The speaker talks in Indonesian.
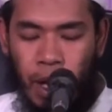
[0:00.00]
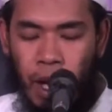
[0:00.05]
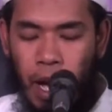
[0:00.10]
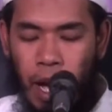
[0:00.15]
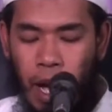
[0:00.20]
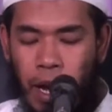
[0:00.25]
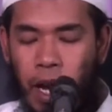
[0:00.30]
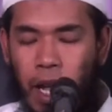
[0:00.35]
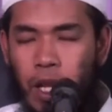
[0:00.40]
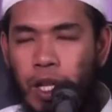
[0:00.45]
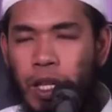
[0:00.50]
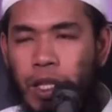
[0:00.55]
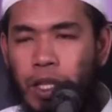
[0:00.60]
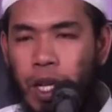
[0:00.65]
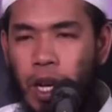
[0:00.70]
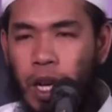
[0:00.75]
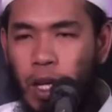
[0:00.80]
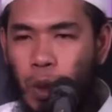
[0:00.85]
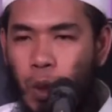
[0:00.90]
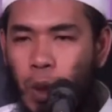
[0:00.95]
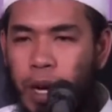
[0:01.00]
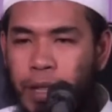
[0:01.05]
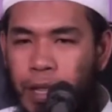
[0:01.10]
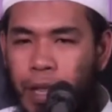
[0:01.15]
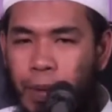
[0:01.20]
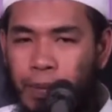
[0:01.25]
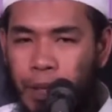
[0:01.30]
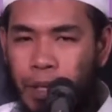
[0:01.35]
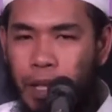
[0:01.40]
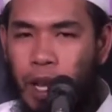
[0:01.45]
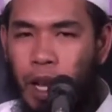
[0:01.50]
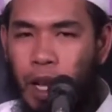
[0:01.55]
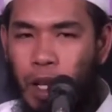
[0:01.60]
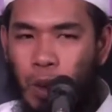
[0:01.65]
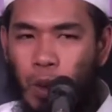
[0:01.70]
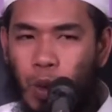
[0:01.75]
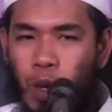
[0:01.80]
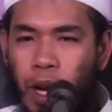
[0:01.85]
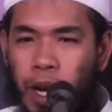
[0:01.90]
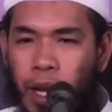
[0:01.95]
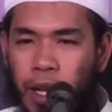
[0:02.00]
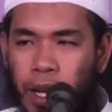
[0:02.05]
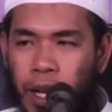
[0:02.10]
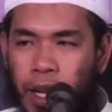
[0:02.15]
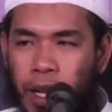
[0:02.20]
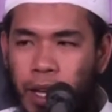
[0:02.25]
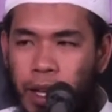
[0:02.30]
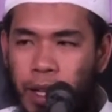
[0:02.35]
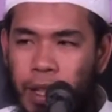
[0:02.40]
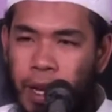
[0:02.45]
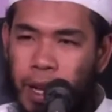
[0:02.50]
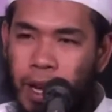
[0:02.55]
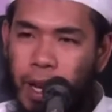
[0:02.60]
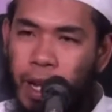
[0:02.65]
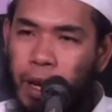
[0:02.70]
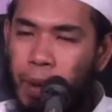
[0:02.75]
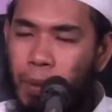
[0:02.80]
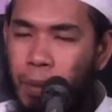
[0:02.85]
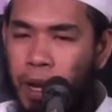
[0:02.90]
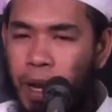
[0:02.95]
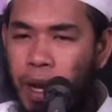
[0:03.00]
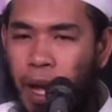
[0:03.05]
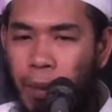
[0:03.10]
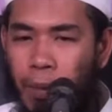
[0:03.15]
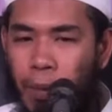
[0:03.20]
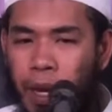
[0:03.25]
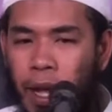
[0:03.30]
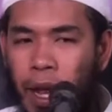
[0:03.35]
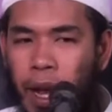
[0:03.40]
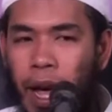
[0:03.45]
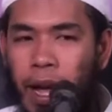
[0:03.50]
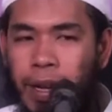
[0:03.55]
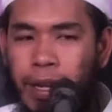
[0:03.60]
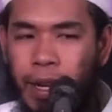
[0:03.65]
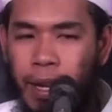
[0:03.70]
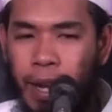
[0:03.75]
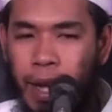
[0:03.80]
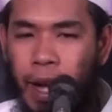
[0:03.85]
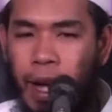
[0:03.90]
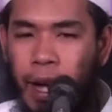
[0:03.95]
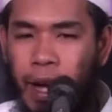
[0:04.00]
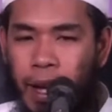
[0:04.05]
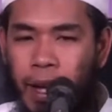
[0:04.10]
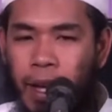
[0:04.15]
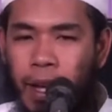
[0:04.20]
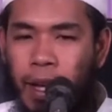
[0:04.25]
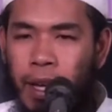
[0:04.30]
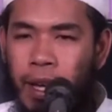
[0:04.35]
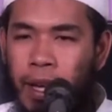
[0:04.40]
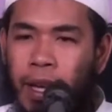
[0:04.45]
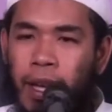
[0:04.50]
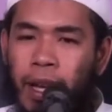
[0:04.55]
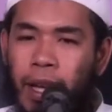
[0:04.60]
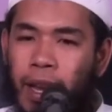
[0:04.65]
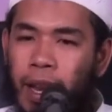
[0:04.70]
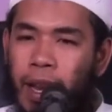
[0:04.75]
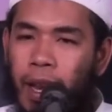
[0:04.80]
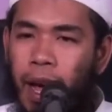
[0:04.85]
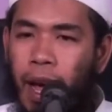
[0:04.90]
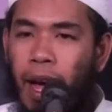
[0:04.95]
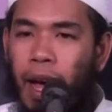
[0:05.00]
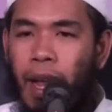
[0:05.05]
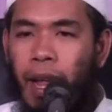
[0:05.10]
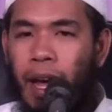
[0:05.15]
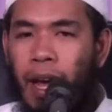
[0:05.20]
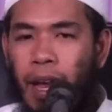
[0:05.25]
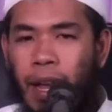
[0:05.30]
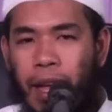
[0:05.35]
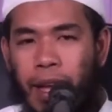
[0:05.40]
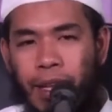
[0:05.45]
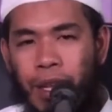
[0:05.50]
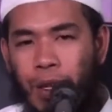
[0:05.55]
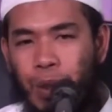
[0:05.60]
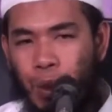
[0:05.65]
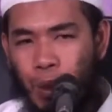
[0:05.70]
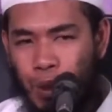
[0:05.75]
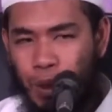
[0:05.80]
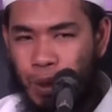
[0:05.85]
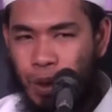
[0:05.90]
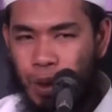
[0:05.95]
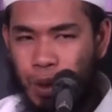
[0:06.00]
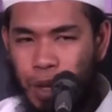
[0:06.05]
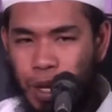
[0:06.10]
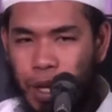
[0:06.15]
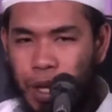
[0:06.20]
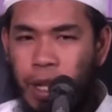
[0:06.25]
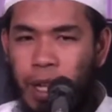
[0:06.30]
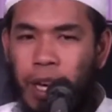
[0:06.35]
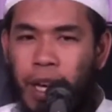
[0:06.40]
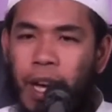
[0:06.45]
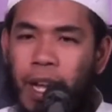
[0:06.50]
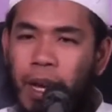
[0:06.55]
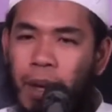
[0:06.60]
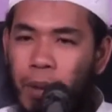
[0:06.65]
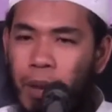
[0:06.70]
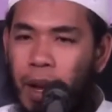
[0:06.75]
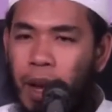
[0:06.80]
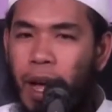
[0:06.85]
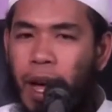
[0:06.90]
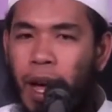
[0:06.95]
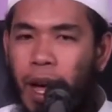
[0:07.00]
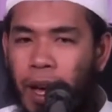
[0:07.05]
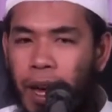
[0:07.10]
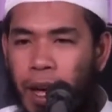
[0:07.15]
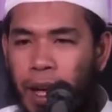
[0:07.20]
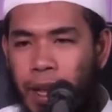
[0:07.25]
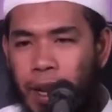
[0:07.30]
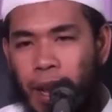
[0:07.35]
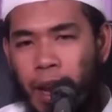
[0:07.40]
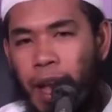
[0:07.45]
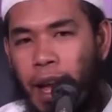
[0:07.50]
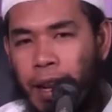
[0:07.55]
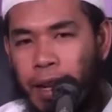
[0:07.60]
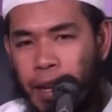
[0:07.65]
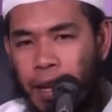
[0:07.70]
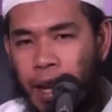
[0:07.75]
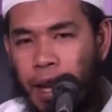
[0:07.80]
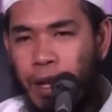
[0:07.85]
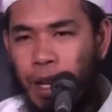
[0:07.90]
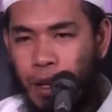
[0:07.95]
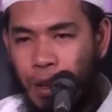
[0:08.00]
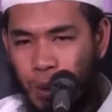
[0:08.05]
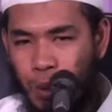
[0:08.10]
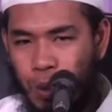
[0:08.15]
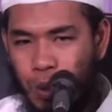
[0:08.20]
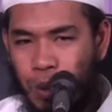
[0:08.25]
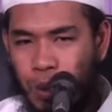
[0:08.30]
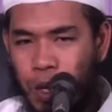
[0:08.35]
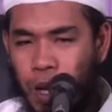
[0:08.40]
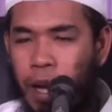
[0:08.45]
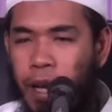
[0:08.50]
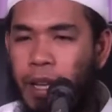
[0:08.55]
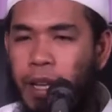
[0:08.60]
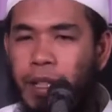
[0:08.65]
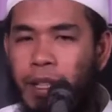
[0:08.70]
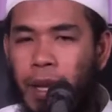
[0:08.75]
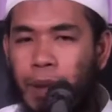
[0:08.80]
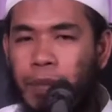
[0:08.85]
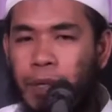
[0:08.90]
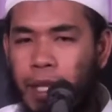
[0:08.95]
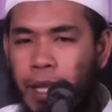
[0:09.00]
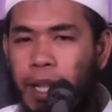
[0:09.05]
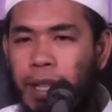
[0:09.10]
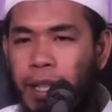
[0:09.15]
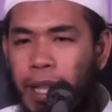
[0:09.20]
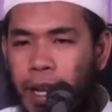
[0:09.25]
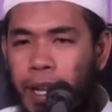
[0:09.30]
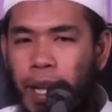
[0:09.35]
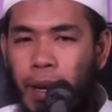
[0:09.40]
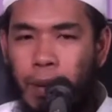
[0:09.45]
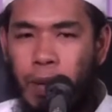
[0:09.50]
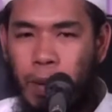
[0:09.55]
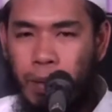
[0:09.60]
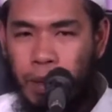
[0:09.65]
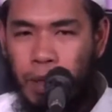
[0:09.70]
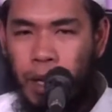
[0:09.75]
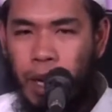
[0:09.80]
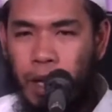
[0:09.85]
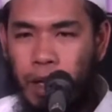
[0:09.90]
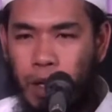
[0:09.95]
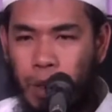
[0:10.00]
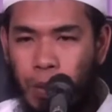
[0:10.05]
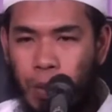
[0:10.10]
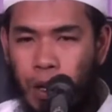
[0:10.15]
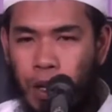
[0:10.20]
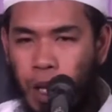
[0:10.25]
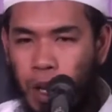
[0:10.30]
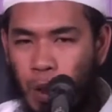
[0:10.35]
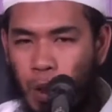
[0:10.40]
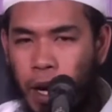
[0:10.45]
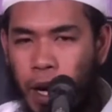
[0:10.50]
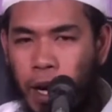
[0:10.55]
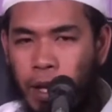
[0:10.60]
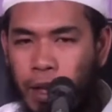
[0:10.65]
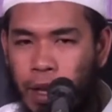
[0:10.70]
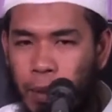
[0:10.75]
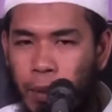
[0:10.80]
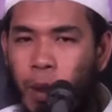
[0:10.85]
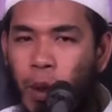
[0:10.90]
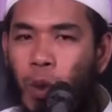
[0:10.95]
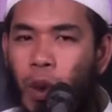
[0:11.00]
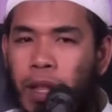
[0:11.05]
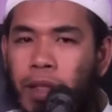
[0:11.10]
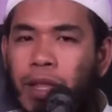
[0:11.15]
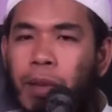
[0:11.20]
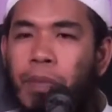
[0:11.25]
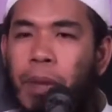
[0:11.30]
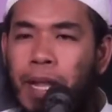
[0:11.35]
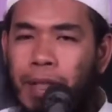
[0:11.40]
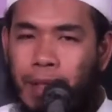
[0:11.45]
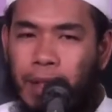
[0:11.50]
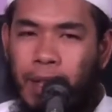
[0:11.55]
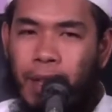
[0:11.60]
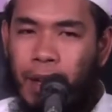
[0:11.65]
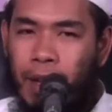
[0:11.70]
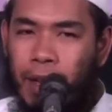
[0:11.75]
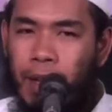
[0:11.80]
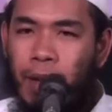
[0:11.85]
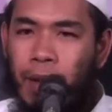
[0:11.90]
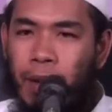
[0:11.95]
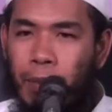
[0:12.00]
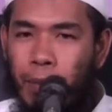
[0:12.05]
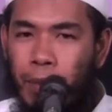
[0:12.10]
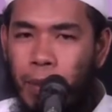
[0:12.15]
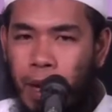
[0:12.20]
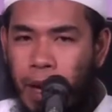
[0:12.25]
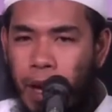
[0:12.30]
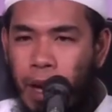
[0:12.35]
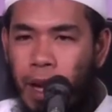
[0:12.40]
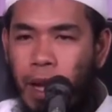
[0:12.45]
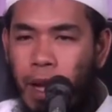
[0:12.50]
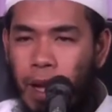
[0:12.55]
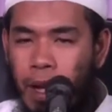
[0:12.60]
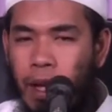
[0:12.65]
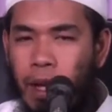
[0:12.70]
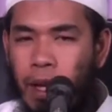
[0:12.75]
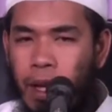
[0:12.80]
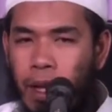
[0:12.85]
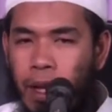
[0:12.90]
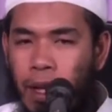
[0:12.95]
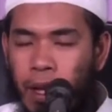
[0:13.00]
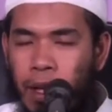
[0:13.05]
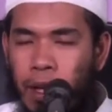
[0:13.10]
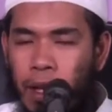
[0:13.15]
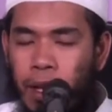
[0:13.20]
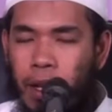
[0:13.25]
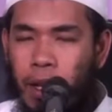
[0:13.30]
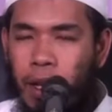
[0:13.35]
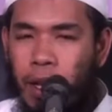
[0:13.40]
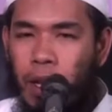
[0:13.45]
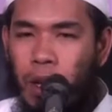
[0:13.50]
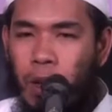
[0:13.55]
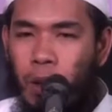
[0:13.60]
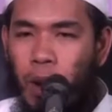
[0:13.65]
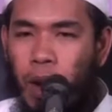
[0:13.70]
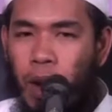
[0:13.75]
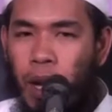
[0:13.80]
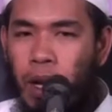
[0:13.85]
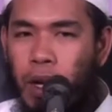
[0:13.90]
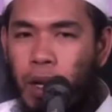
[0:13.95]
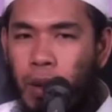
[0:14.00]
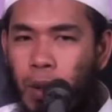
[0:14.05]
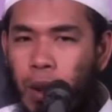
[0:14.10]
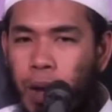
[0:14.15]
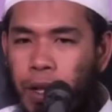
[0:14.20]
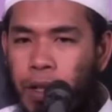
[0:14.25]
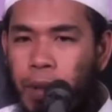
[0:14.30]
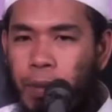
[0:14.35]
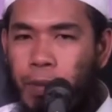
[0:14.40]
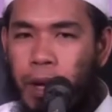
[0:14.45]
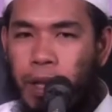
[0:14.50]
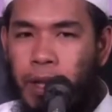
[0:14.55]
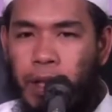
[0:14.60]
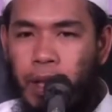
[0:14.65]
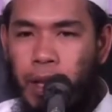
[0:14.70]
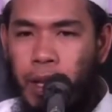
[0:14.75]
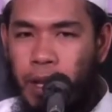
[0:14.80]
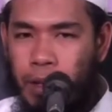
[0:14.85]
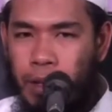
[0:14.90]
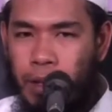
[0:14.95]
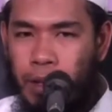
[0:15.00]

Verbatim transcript: ada di sana juga tafsilan juga ya, idza kana minal adna ilal a'la la yajuz. Idza kana minal a'la ilal adna yajuz. Ah, ini tafsirat ada yang menafsirkan seperti itu akan tapi kurang tepat ya. Karena ya kurang kurang tepat ya.